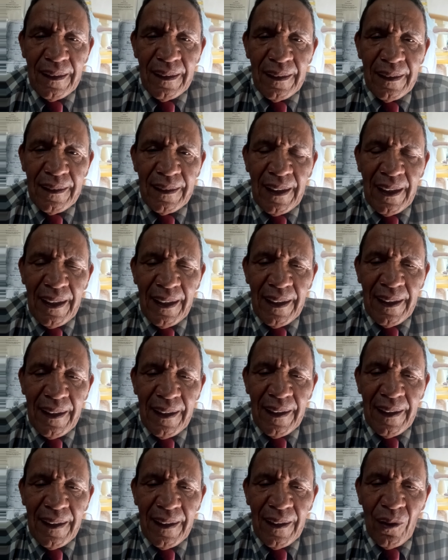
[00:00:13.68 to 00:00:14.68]

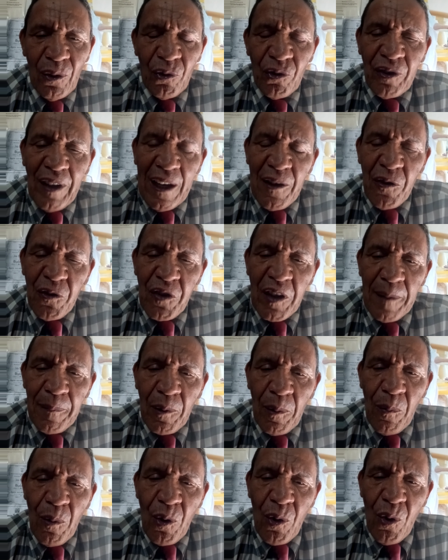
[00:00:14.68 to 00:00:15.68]
de los daños que
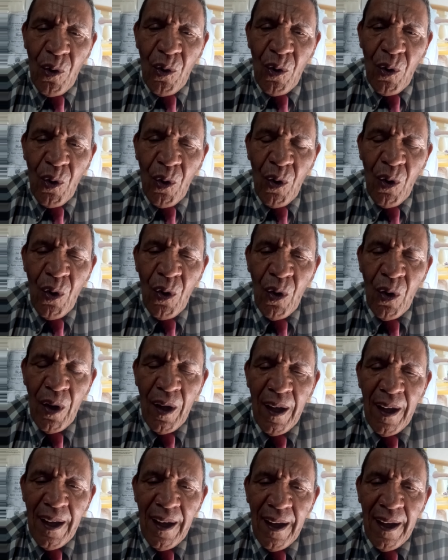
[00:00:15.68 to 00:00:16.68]
provocó
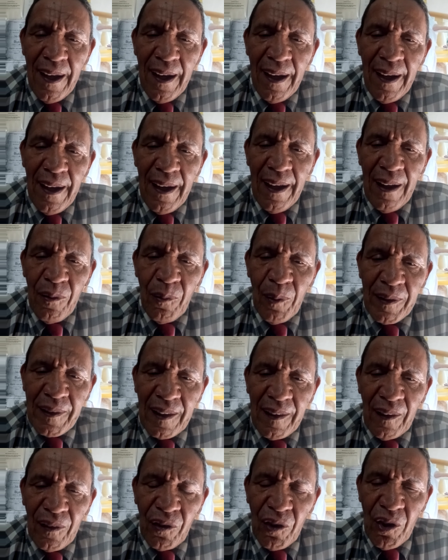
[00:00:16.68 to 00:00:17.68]
a
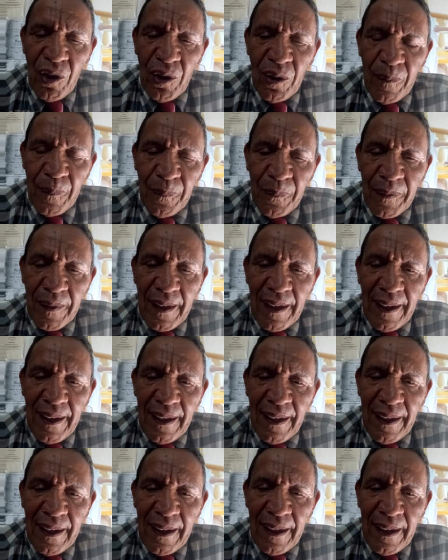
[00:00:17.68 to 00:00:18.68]
nuestra nación
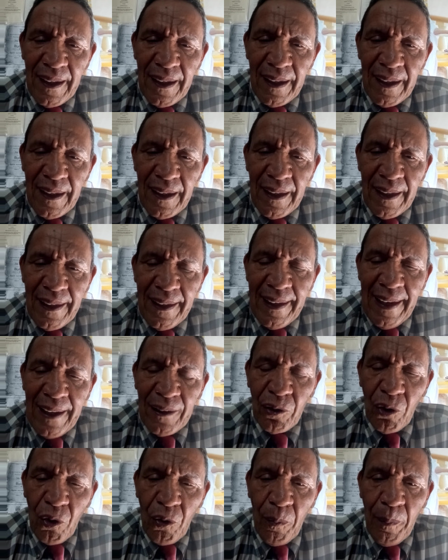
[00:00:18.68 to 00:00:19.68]

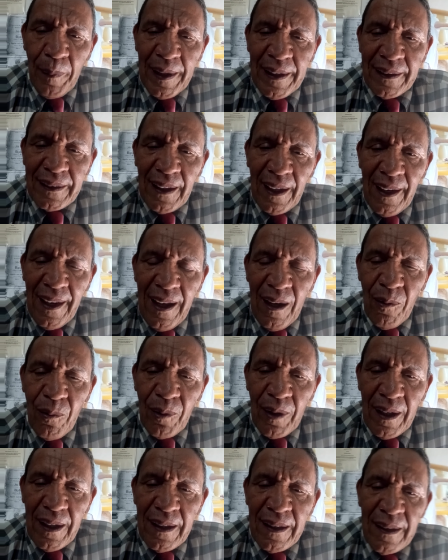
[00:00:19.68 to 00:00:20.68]
la tormenta
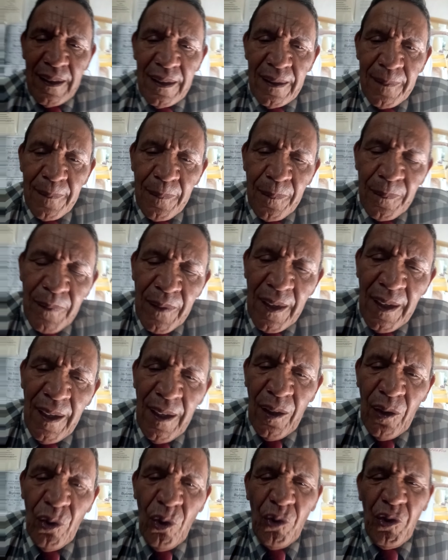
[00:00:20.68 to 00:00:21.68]
Laura,
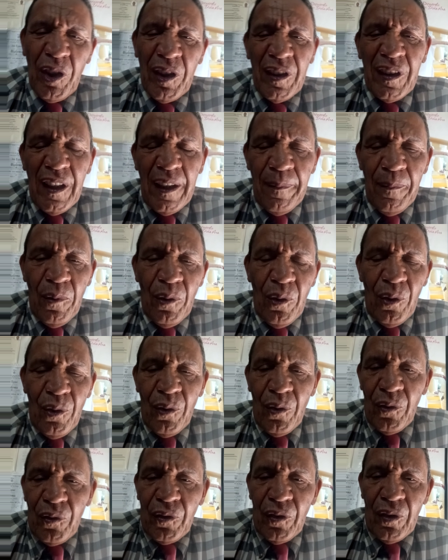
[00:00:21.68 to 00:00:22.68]
nos
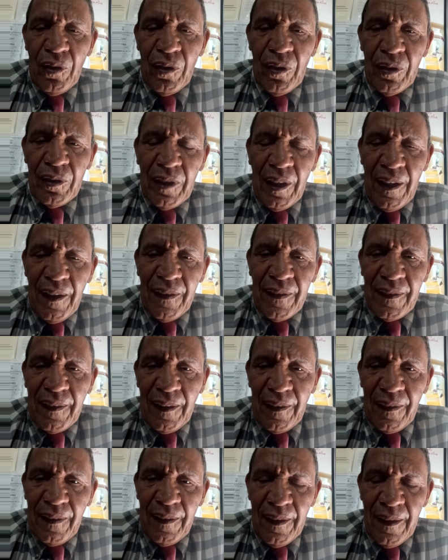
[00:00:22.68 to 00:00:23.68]
sentimos
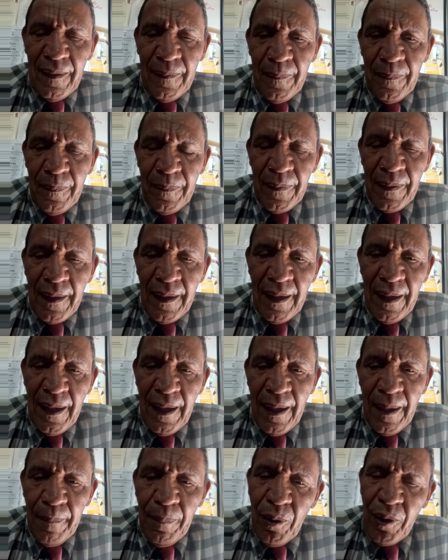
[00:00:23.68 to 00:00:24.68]
tristes
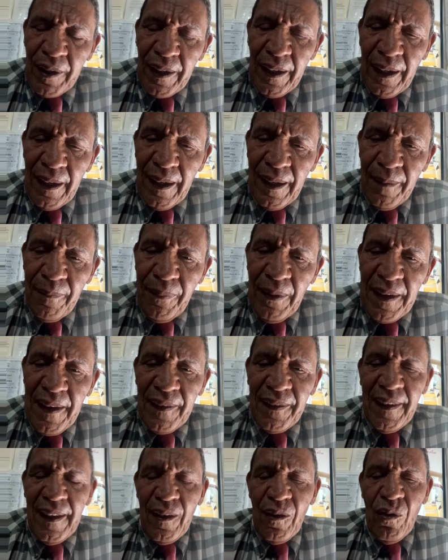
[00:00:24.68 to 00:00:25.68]
porque
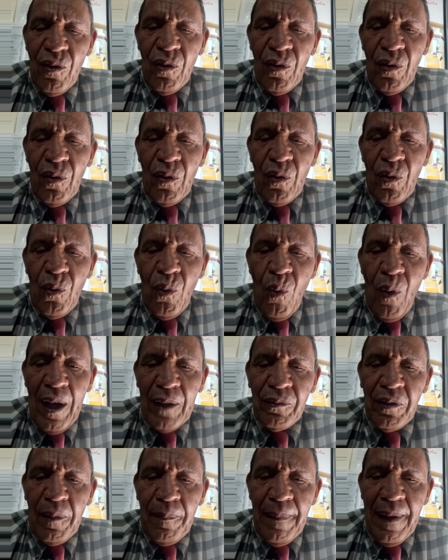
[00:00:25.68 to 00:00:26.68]
fallecieron
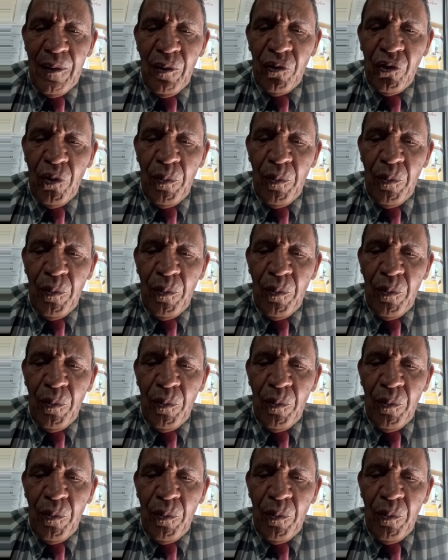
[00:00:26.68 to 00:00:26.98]
cuatro hermanos